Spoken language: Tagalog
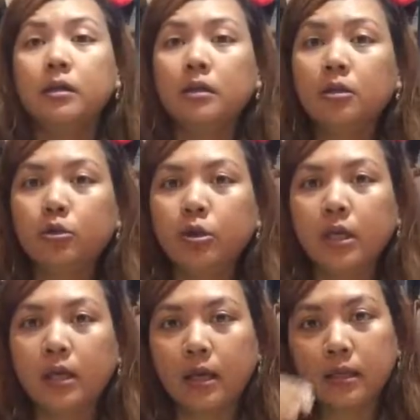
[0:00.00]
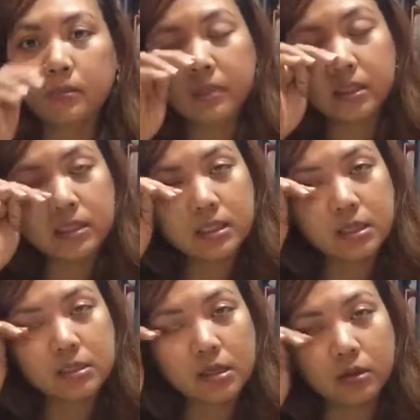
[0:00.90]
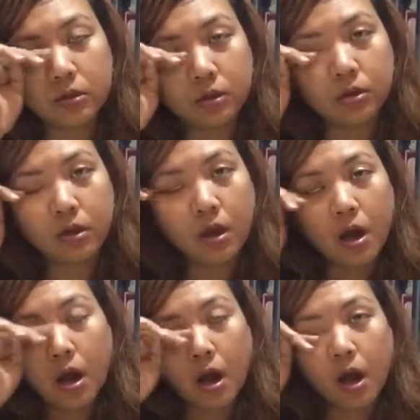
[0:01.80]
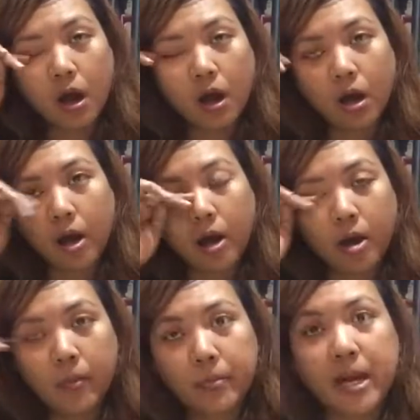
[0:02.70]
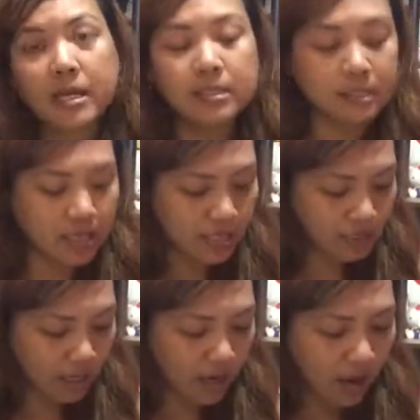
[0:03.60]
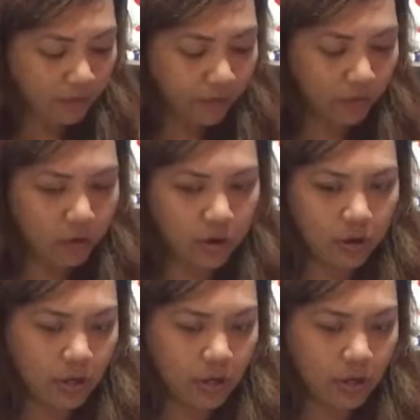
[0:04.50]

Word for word: hindi ko to ginet, but this is, ano, uh, price niya sa raffle.